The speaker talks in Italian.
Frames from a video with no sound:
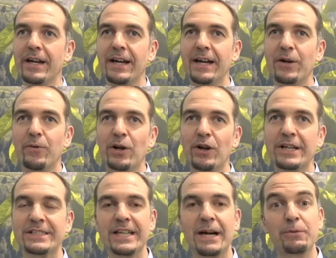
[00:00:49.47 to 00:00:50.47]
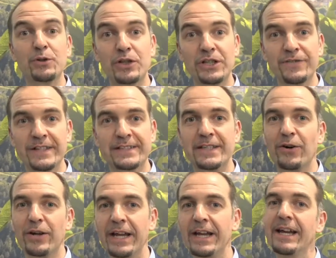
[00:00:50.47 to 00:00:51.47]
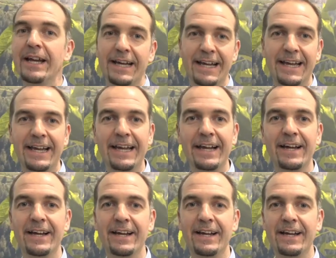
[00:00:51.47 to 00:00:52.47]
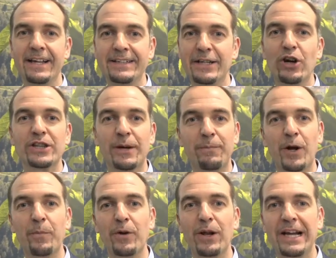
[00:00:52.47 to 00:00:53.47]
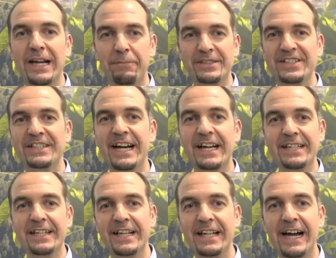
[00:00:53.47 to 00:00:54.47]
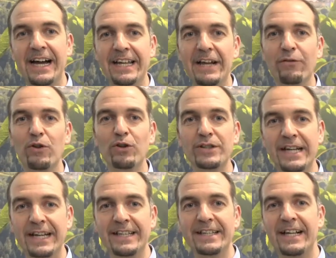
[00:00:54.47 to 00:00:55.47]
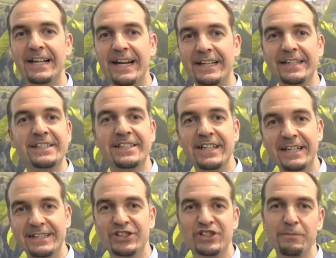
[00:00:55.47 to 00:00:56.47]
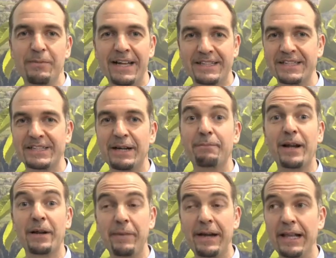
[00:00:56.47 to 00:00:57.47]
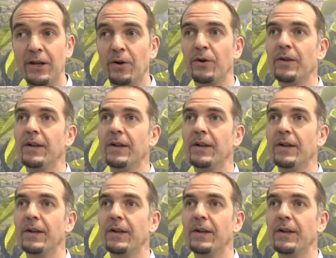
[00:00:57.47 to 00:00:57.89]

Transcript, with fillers: eh, quello che ci dà più soddisfazione e eh, denota proprio la capacità degli italiani, la volontà degli italiani di cibarsi sempre al meglio.